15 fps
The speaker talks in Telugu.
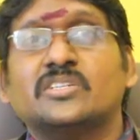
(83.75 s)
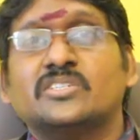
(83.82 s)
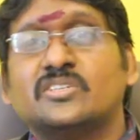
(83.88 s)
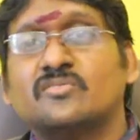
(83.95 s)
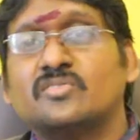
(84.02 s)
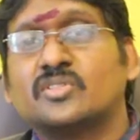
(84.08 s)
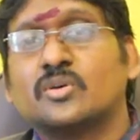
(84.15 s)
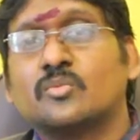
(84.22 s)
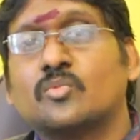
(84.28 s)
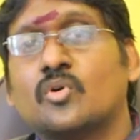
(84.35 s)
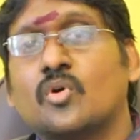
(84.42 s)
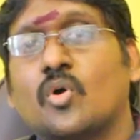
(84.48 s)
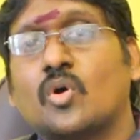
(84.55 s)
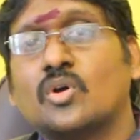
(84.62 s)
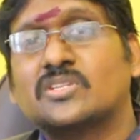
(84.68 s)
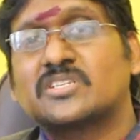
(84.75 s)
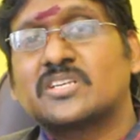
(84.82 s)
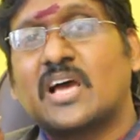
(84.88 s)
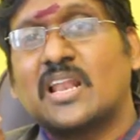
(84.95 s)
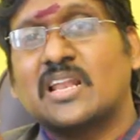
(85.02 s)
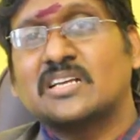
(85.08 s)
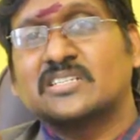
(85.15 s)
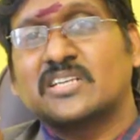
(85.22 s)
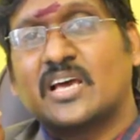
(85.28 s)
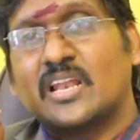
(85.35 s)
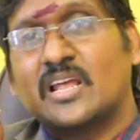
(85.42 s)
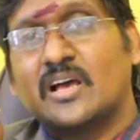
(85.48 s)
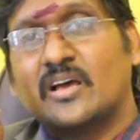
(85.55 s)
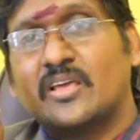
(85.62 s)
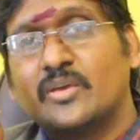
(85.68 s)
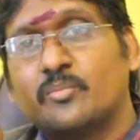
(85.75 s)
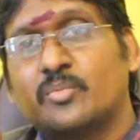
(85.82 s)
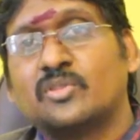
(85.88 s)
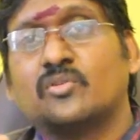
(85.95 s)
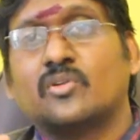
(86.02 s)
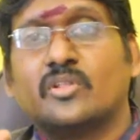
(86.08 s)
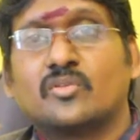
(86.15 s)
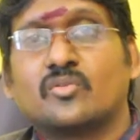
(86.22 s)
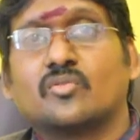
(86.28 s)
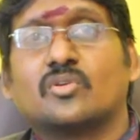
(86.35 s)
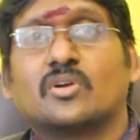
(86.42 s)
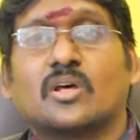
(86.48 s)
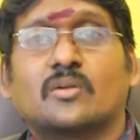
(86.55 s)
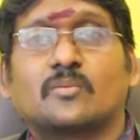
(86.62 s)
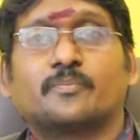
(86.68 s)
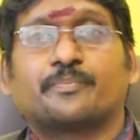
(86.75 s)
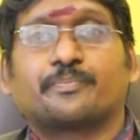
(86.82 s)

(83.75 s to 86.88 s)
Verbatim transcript: జీవితంలో చాలా చాలా ఇబ్బందులు ఎదుర్కొంటారు